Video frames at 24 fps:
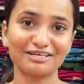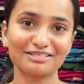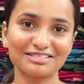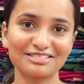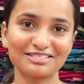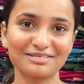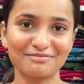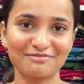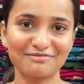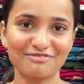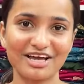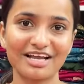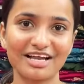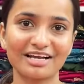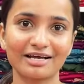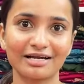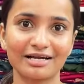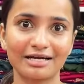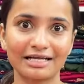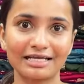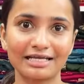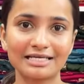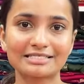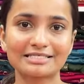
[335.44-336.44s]
कंसेप्ट वेयर
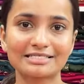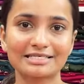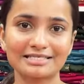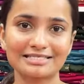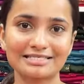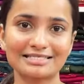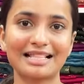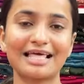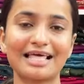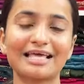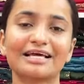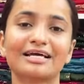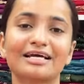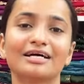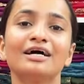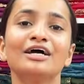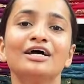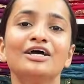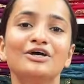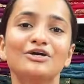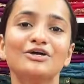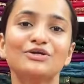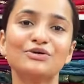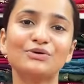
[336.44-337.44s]
करने की जस्ट लाइक
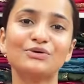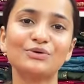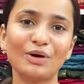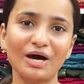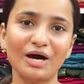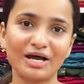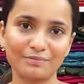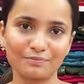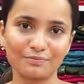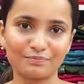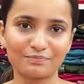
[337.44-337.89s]
यू आर